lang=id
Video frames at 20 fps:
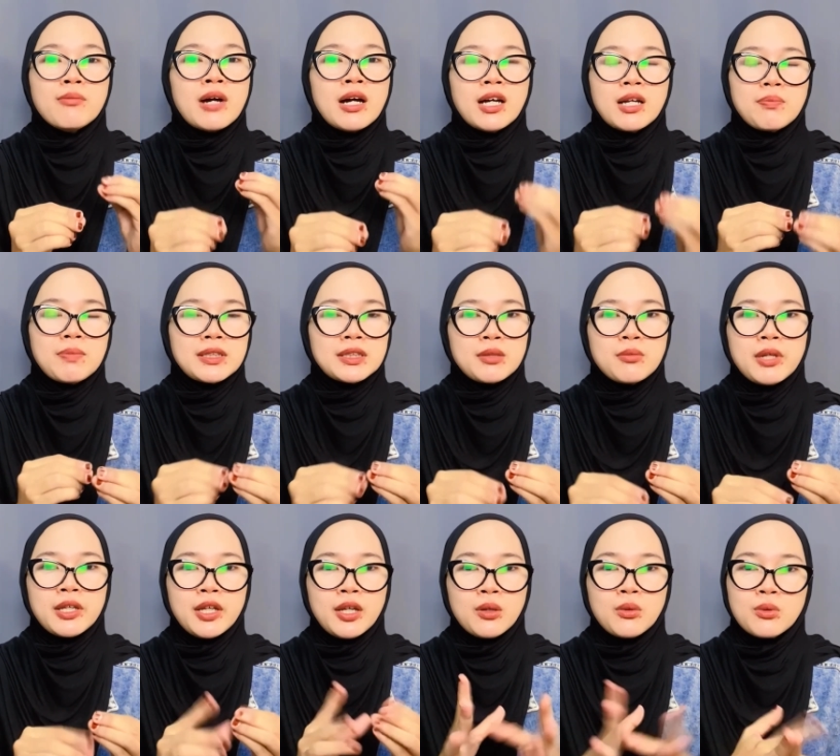banget pasti
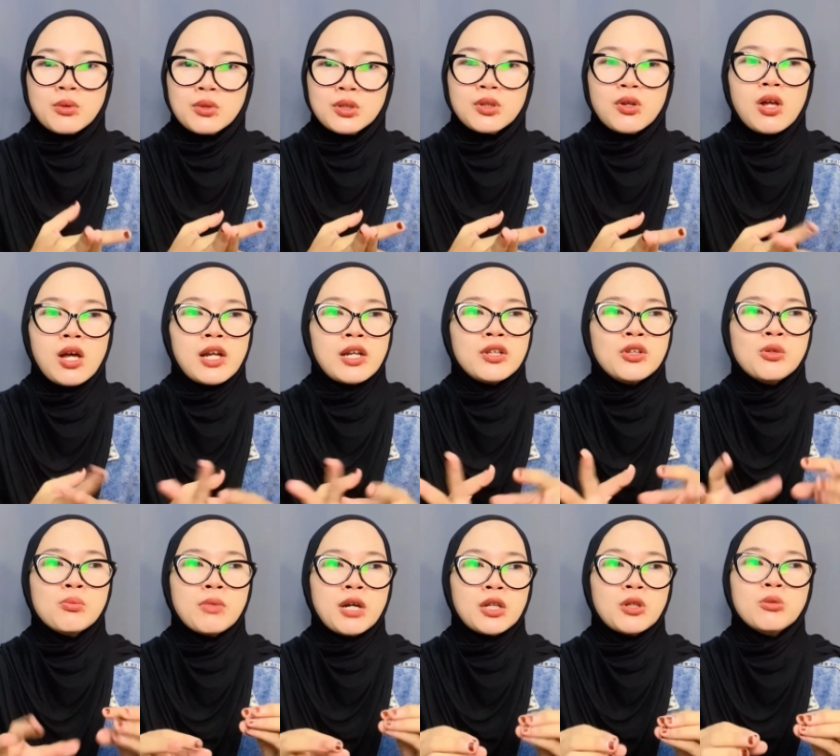banyak yang ngurus kalau hari
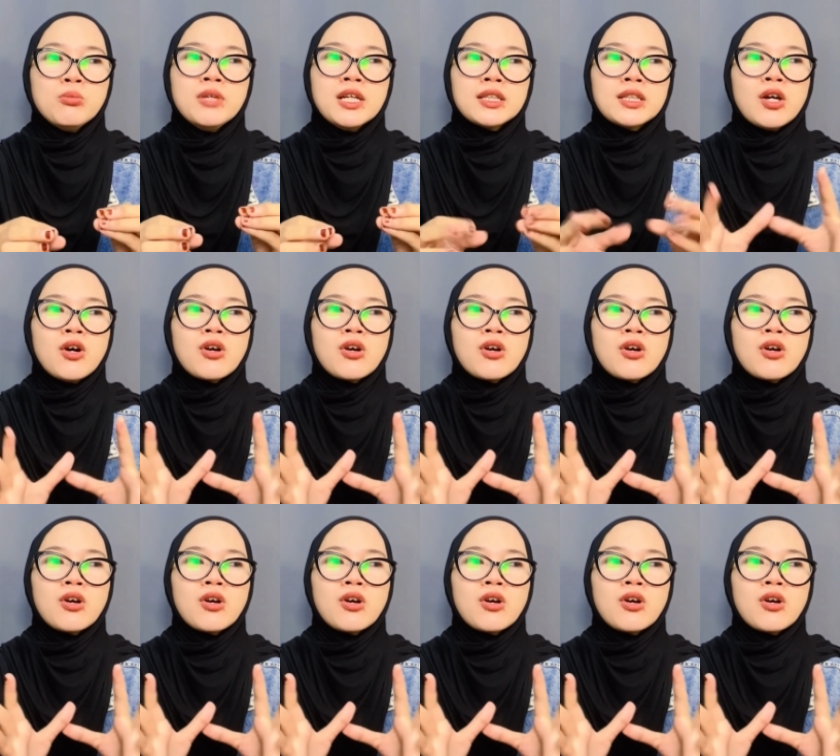Jumat tuh biasa